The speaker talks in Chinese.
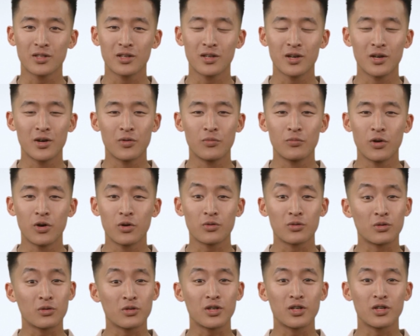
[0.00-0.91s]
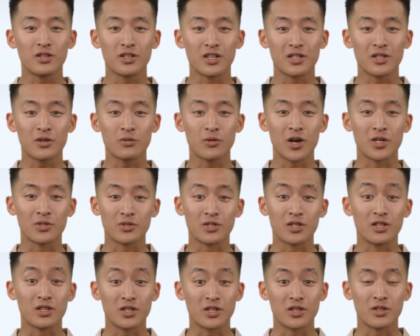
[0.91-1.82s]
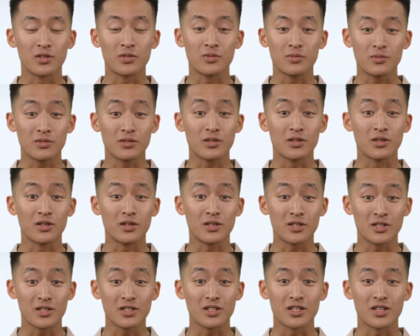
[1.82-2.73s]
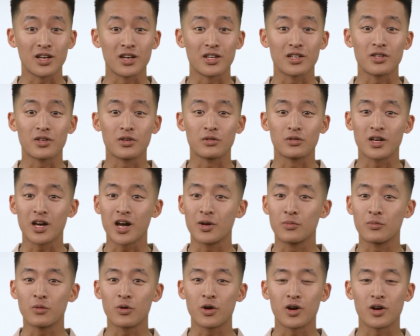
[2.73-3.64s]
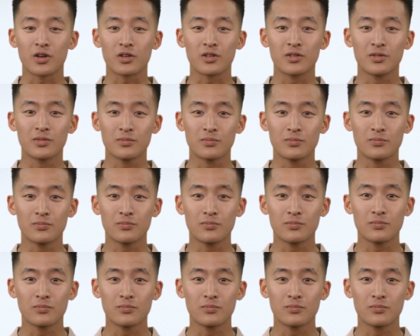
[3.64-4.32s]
酒精业和化石燃料业四大产业严重损害公众健康，